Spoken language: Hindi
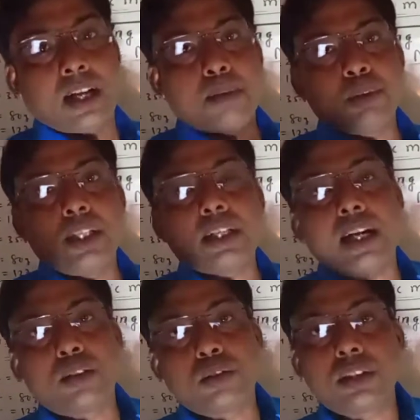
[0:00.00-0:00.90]
आप बोलिएगा
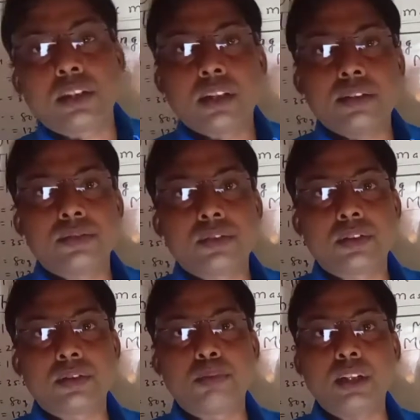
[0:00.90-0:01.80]
हाइड्रोजन
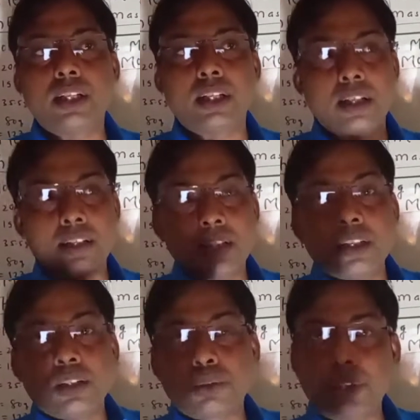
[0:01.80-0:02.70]
का बोलिएगा
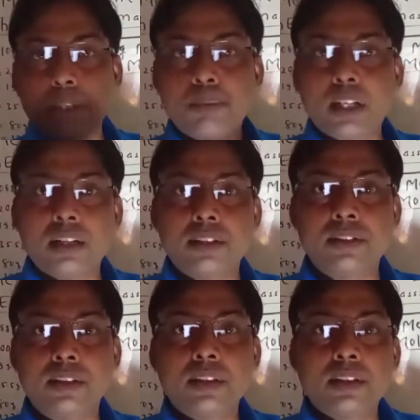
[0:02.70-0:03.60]
सोडियम का
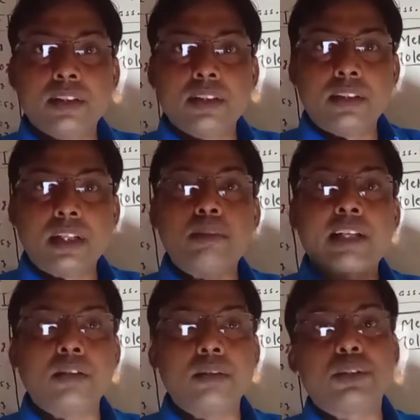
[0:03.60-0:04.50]
नन
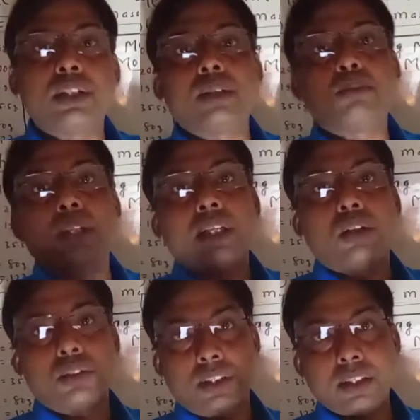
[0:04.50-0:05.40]
मेटल में पूछेंगे बोलिएगा
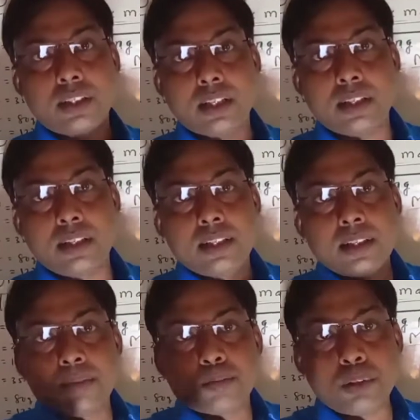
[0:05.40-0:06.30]
ऑक्सीजन का
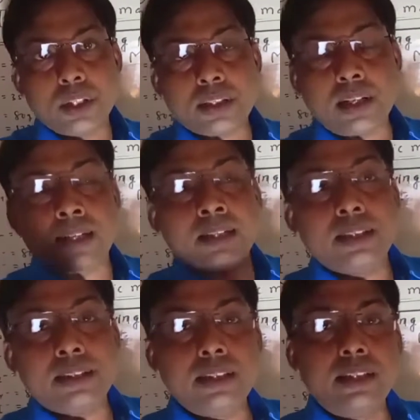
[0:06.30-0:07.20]
तो ये कारण
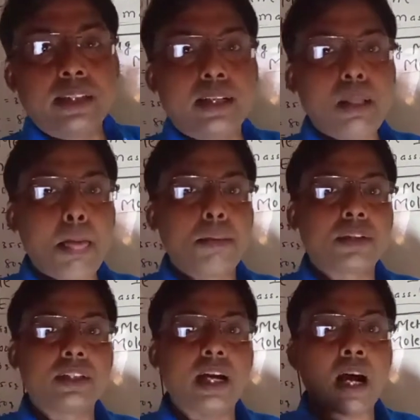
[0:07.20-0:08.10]
इसलिए है
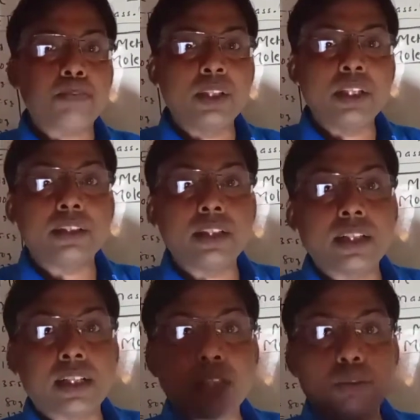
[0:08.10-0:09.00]
कि आपने इसे
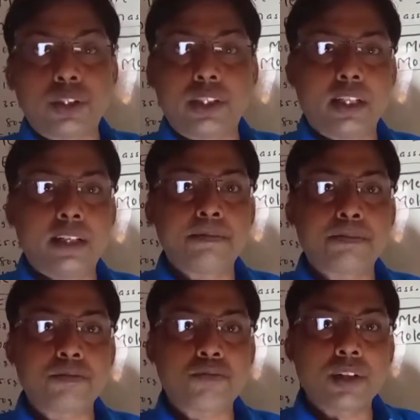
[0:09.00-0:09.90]
ज़्यादा यूज किया
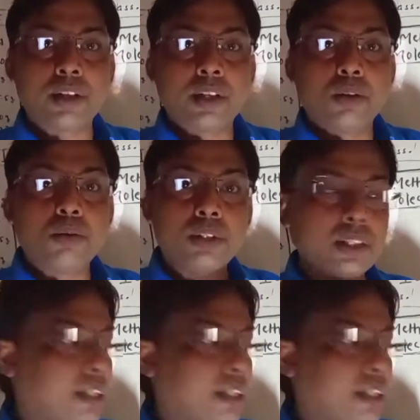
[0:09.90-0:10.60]
उसी